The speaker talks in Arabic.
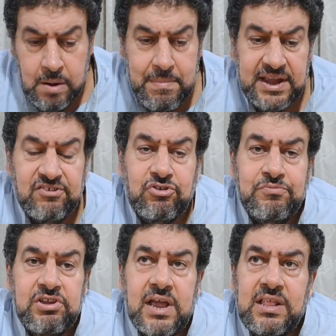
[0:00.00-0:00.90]
ما تجيبش
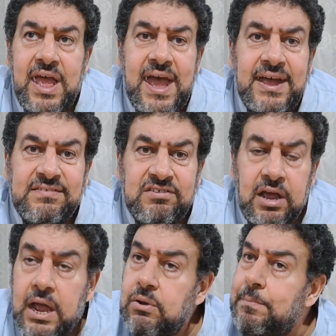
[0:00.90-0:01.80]
تمسكها تلاقيها
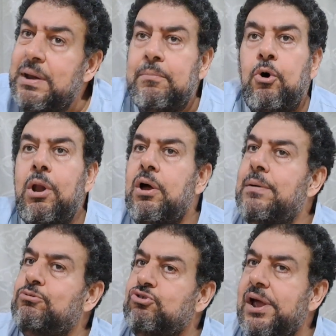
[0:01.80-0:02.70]
قاسيه ايوه ما انا بقولها اهو
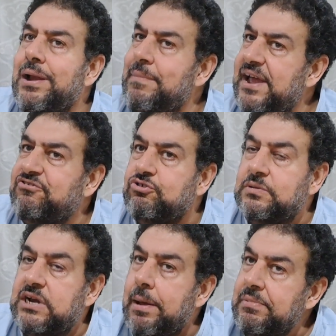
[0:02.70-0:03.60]
يا ام سهينه ماشي
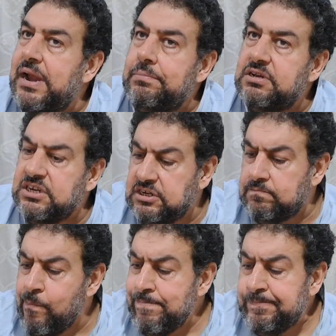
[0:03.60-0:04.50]
ما احنا عاملينها قبل كده
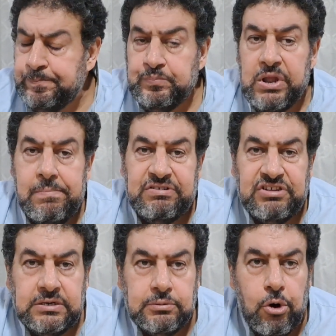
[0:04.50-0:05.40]

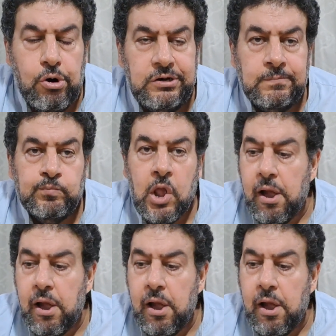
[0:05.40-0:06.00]
بس انا بقول